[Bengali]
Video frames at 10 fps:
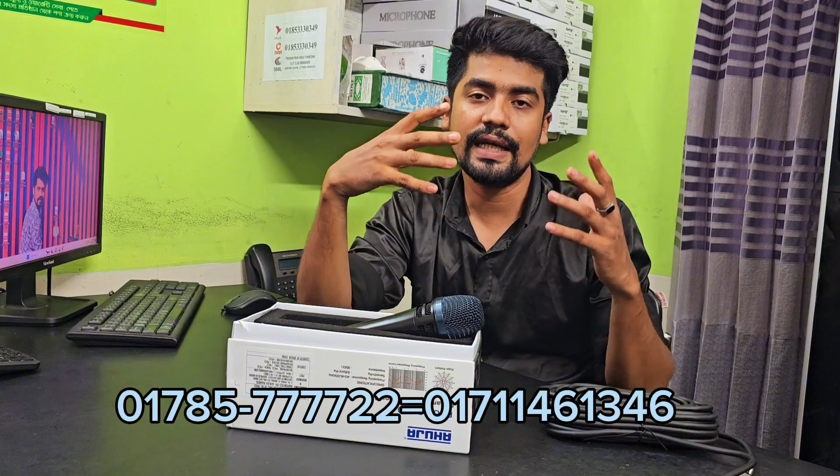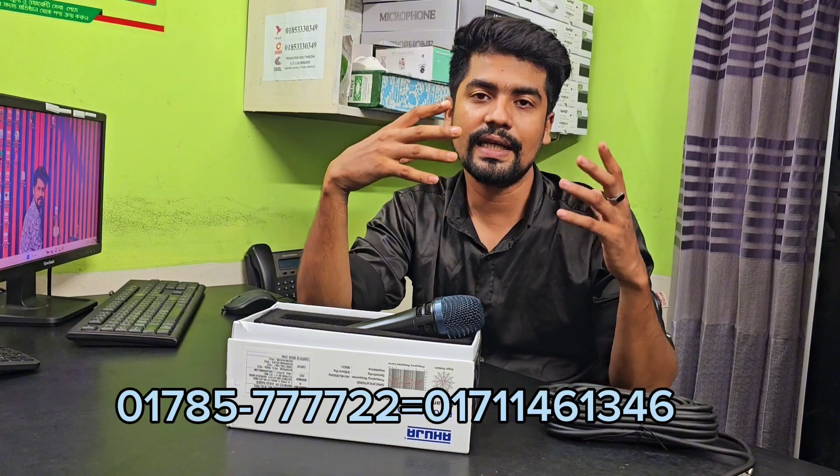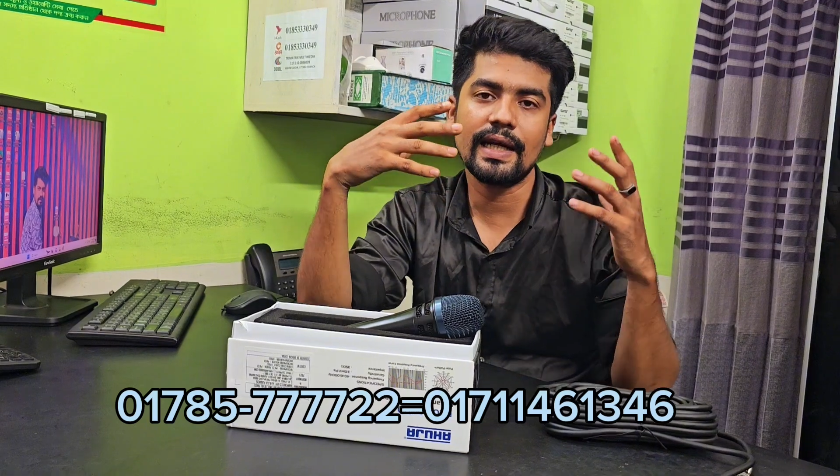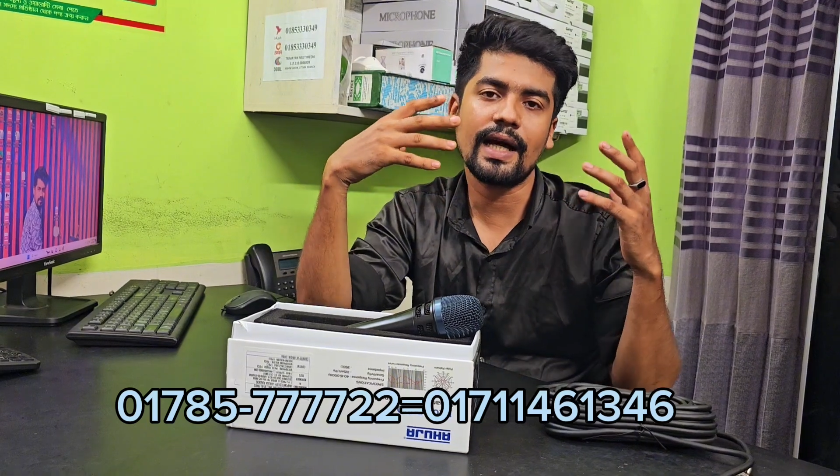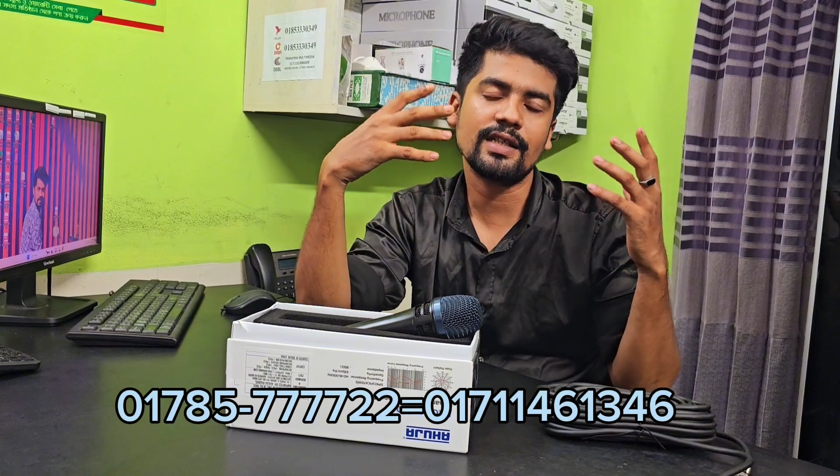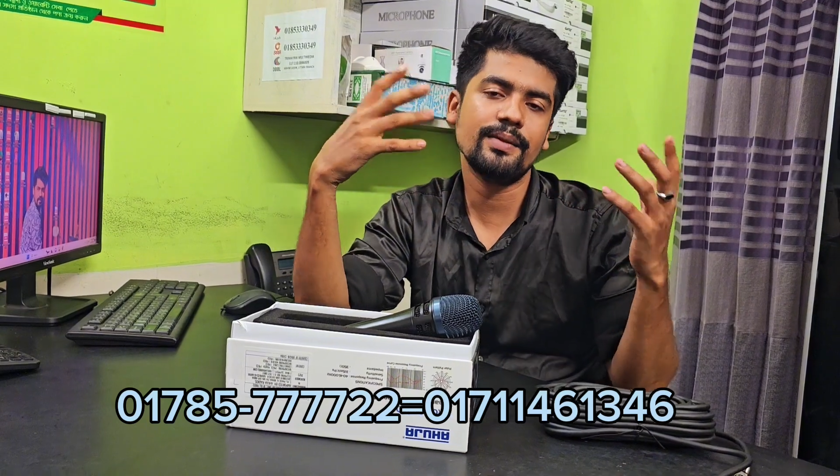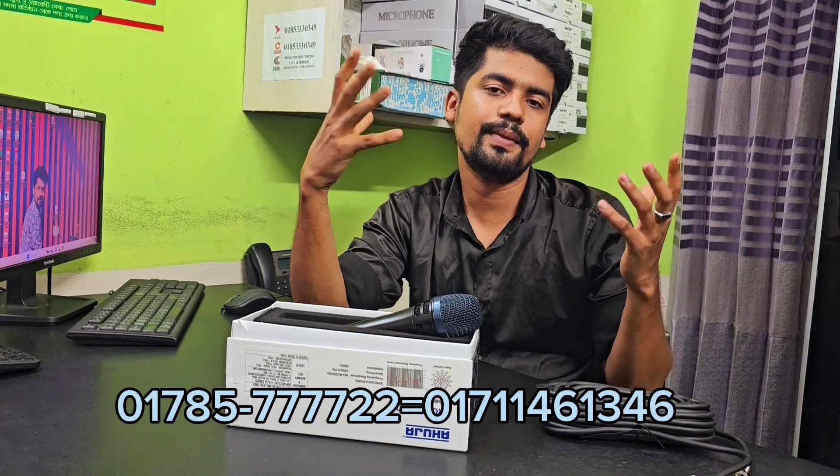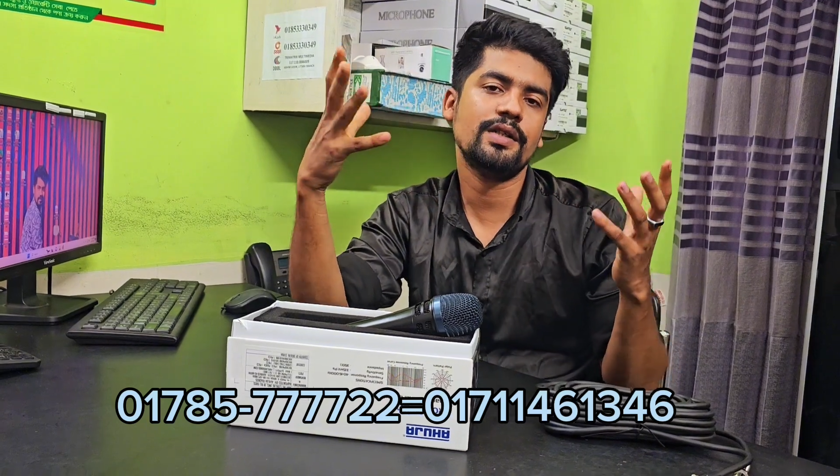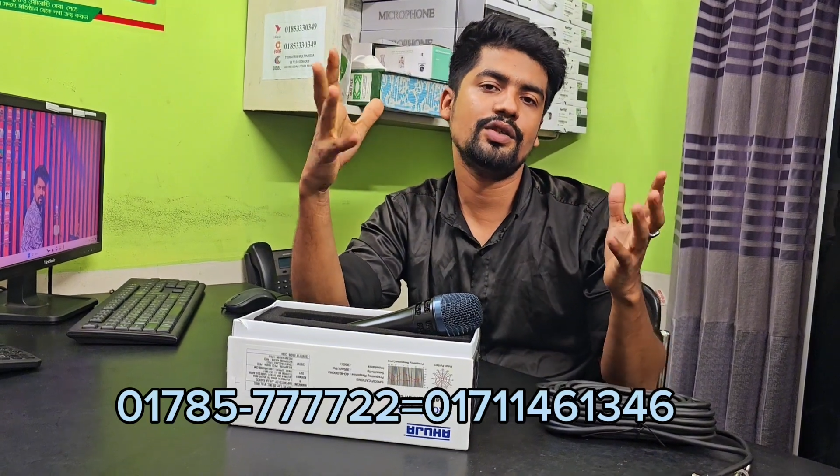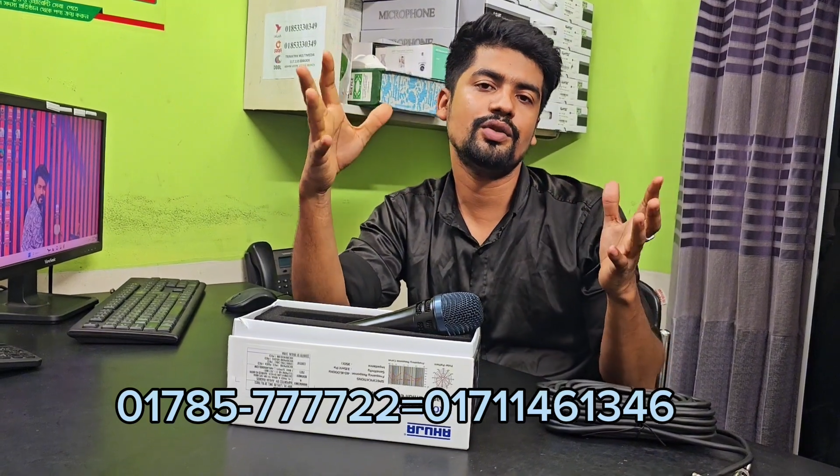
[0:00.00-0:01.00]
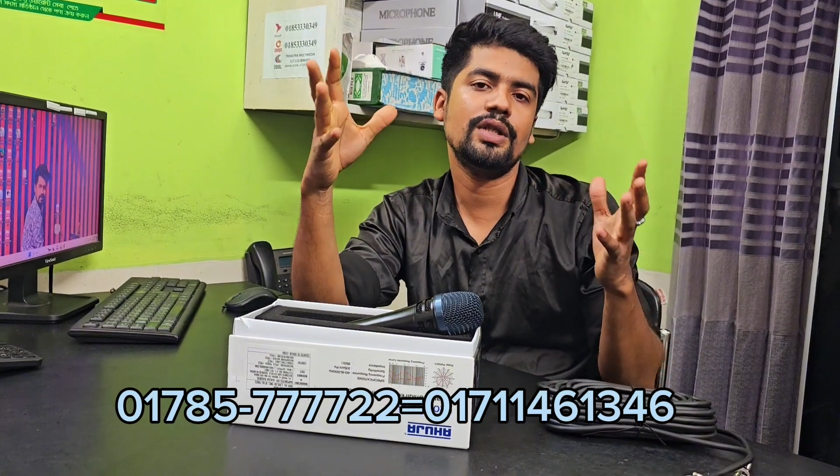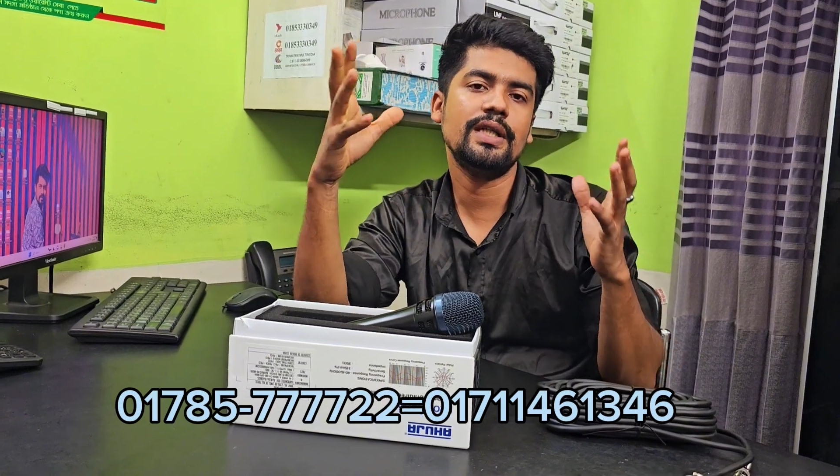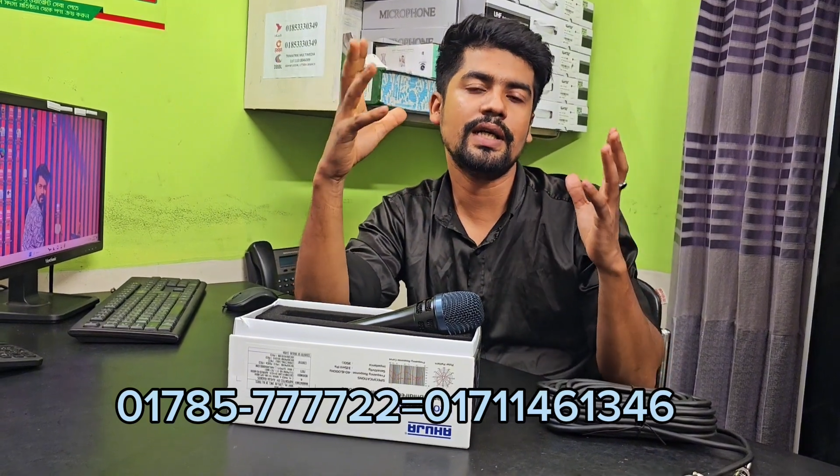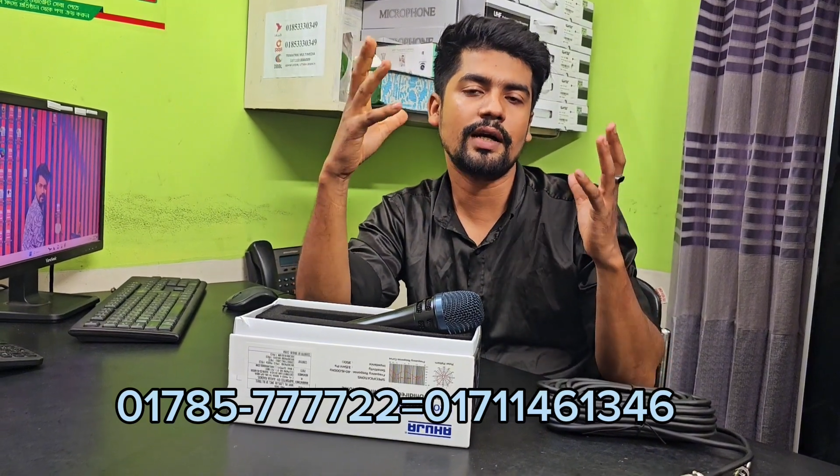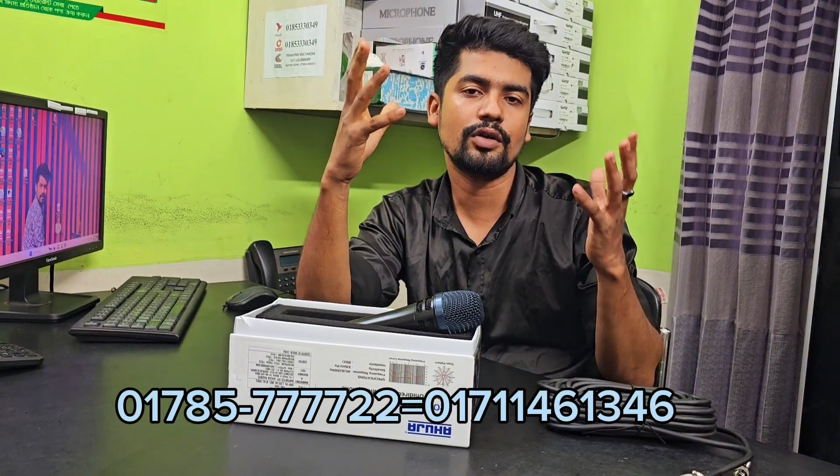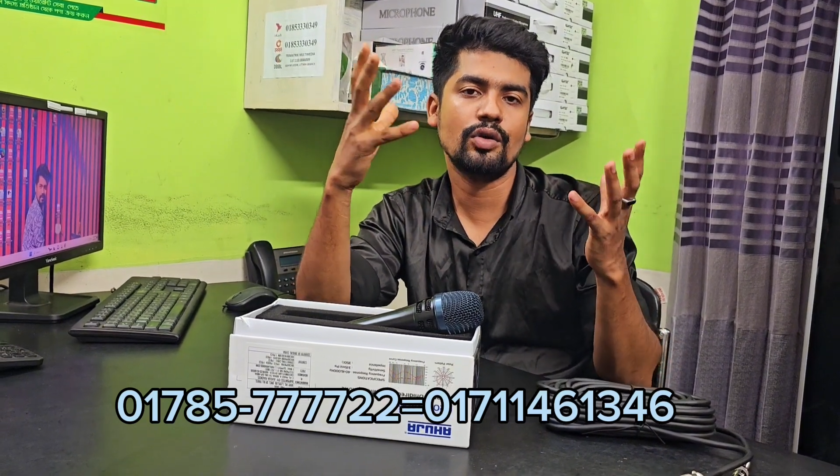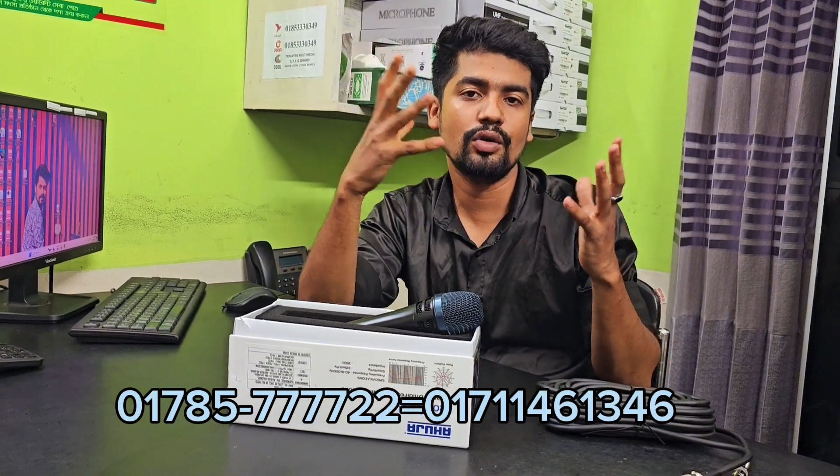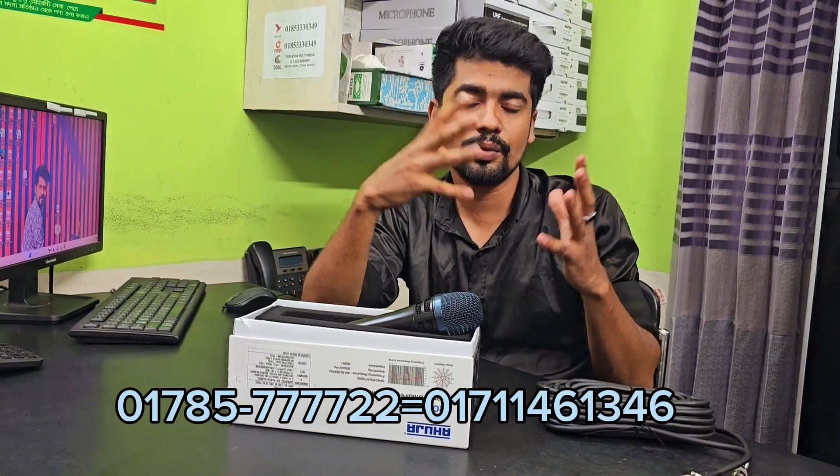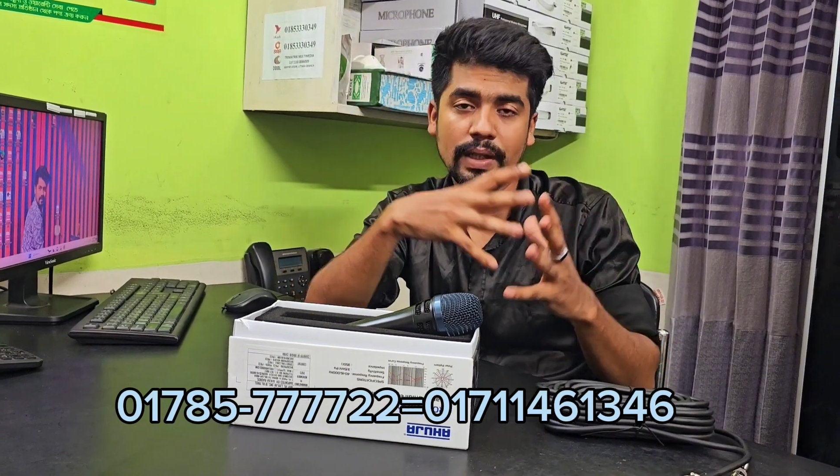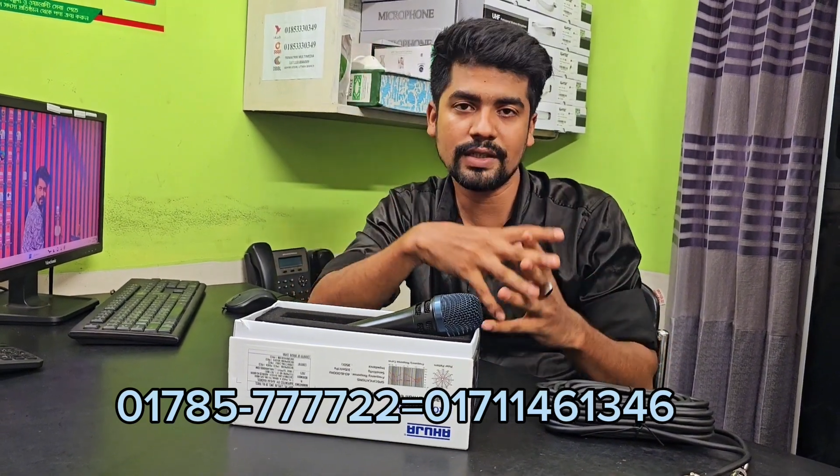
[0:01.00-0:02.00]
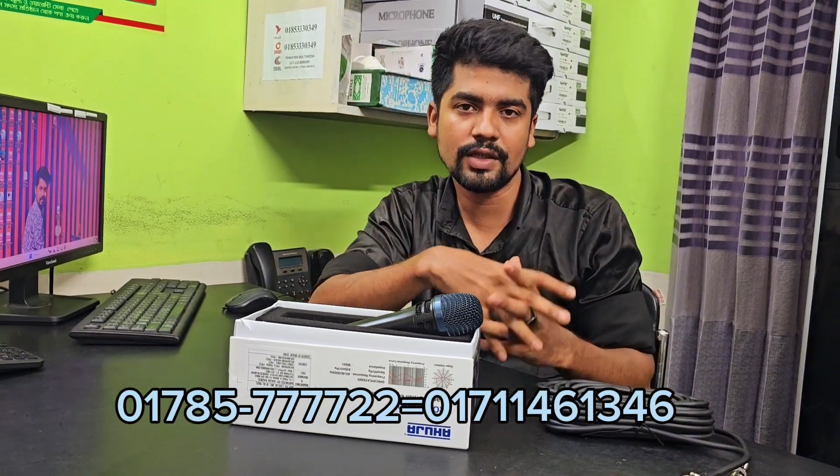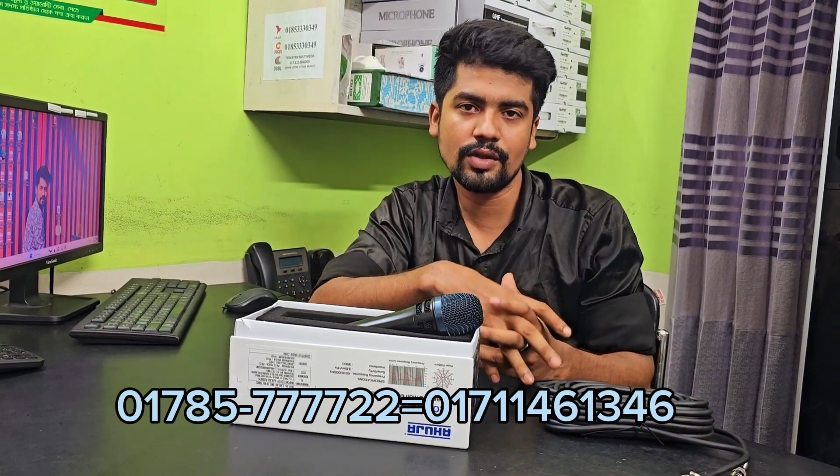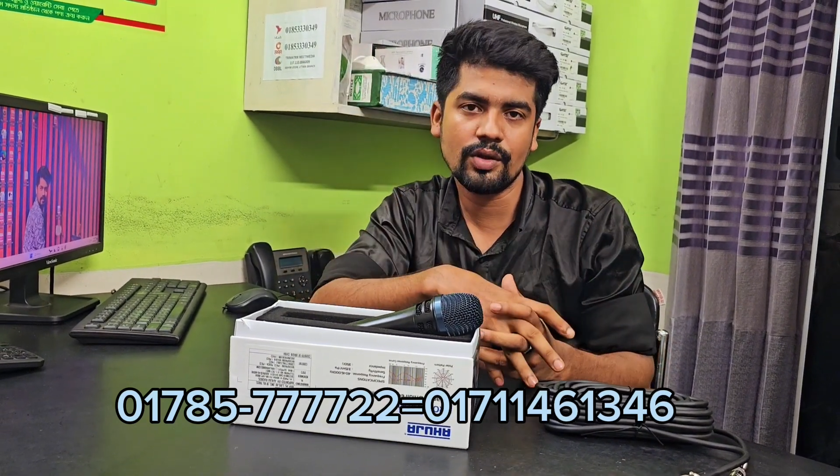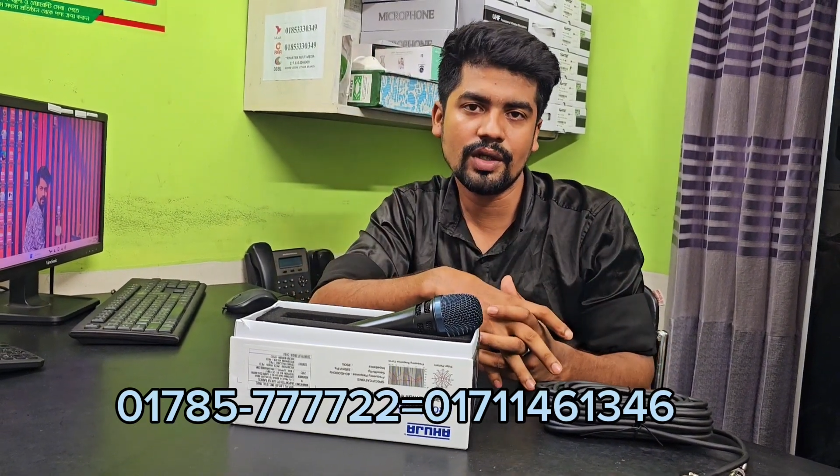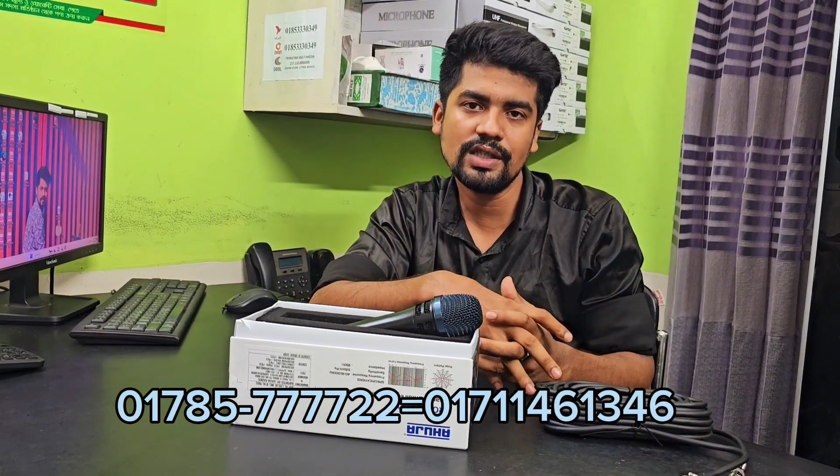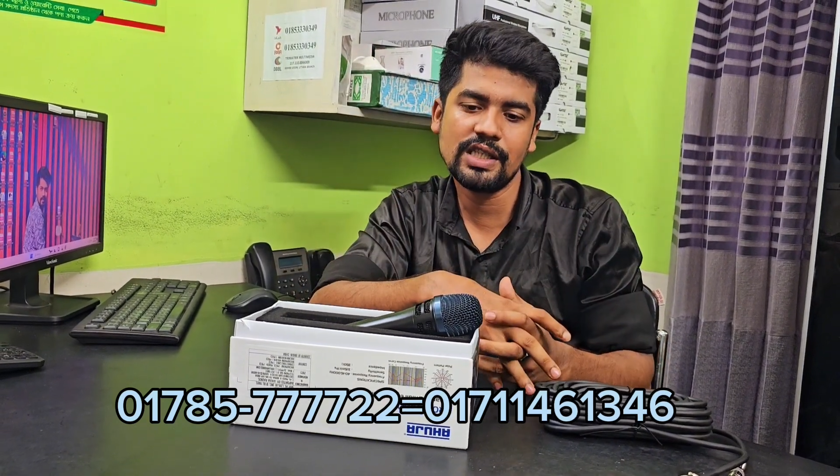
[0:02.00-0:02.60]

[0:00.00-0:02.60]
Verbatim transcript: এটার আশেপাশে যদি ডাক ডোলো বাজানো হয়